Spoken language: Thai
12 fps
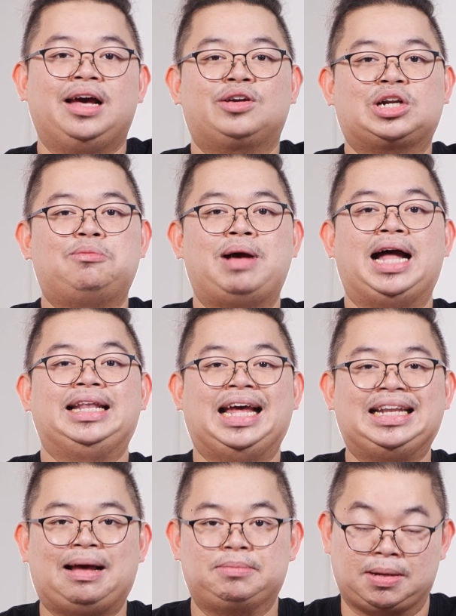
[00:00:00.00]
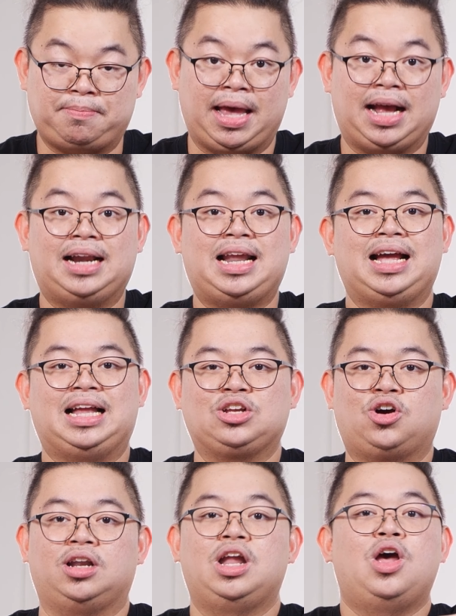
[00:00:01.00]
เรามาแนะนำสเปคเครื่องกัน
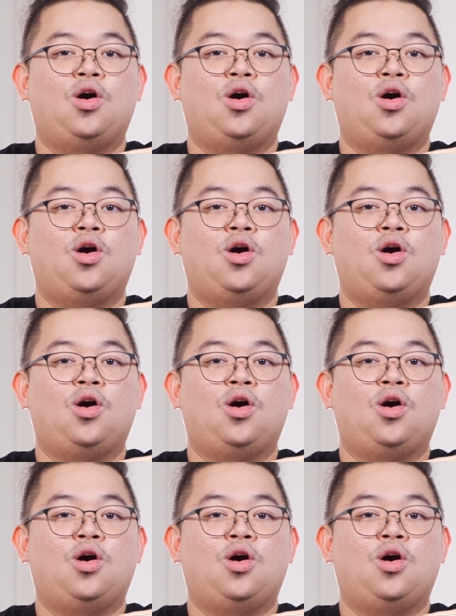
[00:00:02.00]
ก่อน